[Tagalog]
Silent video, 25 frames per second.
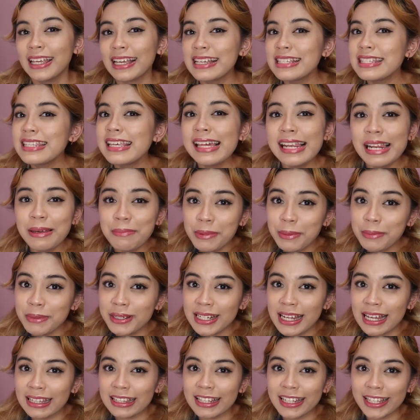Kasi alam
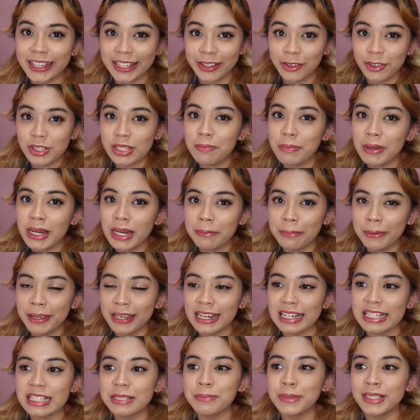naman natin na dito sa
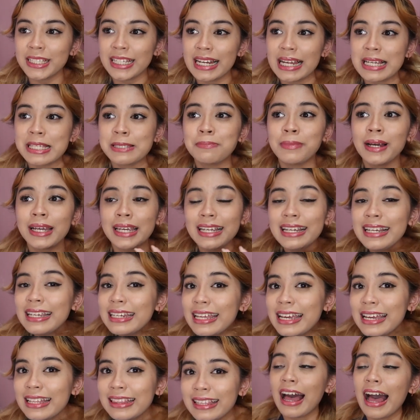Pilipinas, madalas
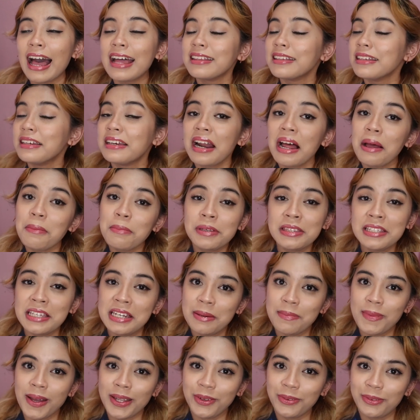mainit at grabe
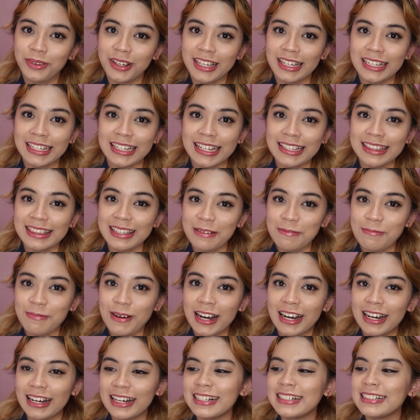din naman yung init, di
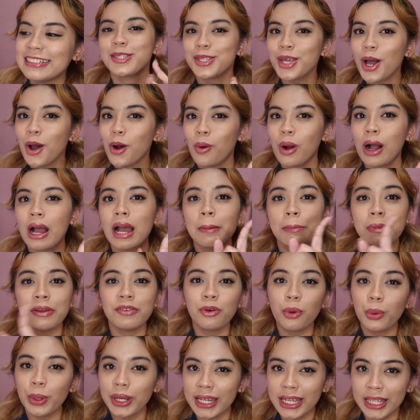ba? So,
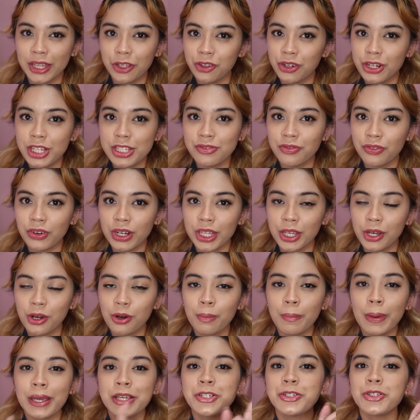before we get into this
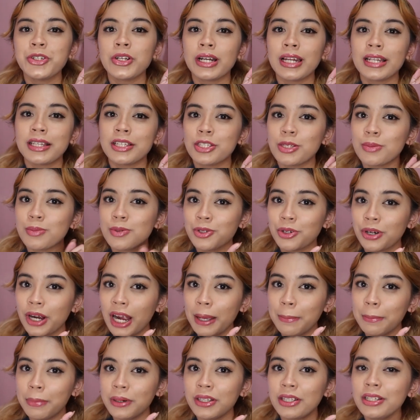video, make sure to click the
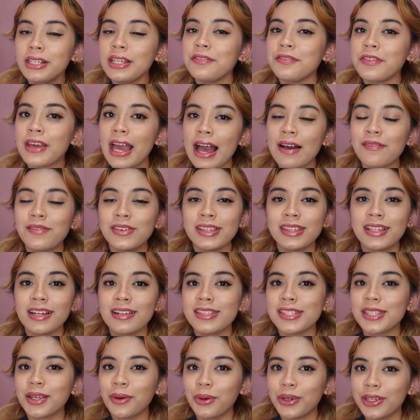subscribe button if you haven't
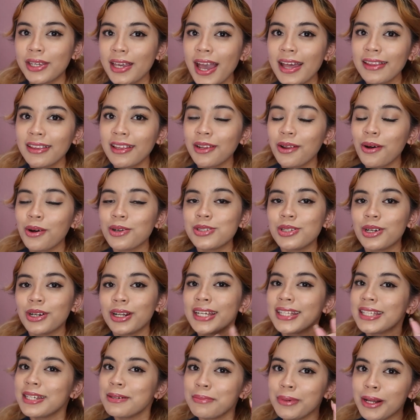done so yet and also
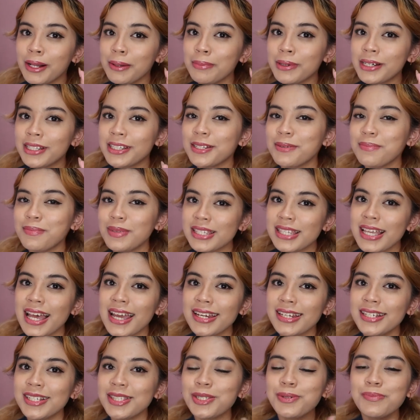click the bell button
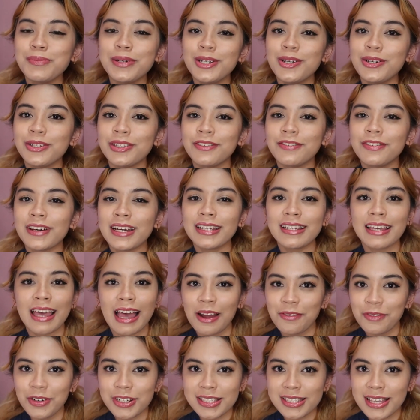beside it to be notified
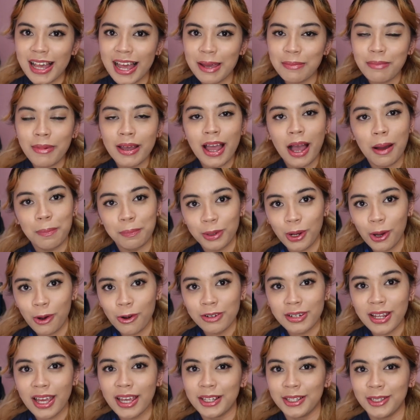every time I
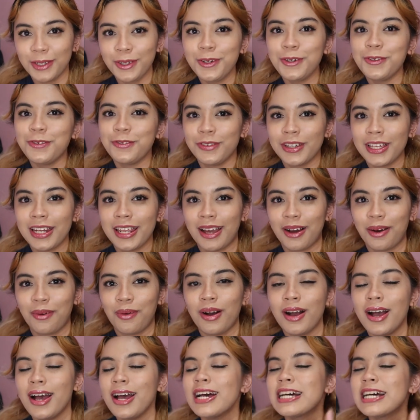upload a new video.